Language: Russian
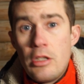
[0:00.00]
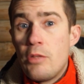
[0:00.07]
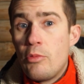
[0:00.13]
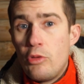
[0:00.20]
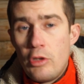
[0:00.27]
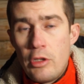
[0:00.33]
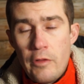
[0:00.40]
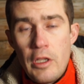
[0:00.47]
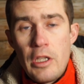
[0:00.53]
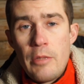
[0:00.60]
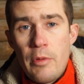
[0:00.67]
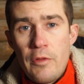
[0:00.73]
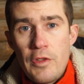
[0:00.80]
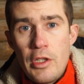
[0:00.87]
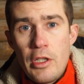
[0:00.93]
Не буду говорить
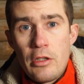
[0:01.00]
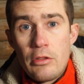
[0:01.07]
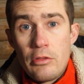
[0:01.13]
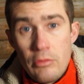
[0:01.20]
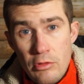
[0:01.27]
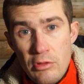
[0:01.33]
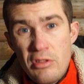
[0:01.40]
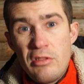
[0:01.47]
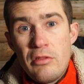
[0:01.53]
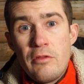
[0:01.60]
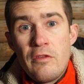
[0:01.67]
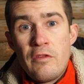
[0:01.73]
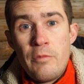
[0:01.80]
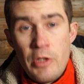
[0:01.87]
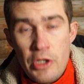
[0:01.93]
обо всех, но
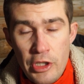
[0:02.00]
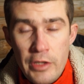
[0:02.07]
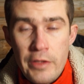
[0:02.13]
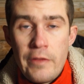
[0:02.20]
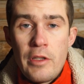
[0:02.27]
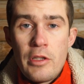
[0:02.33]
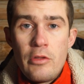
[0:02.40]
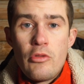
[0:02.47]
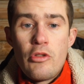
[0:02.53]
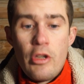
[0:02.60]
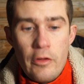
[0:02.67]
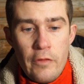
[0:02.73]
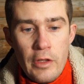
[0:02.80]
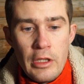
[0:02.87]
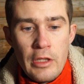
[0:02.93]
в большинстве
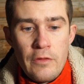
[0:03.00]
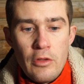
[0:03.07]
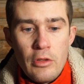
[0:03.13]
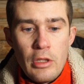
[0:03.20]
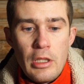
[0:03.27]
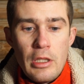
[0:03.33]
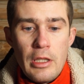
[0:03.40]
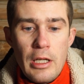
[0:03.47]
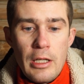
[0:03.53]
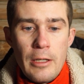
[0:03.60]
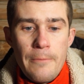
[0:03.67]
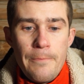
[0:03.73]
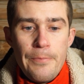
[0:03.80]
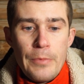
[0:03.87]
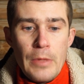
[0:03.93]
случаев это все-таки так.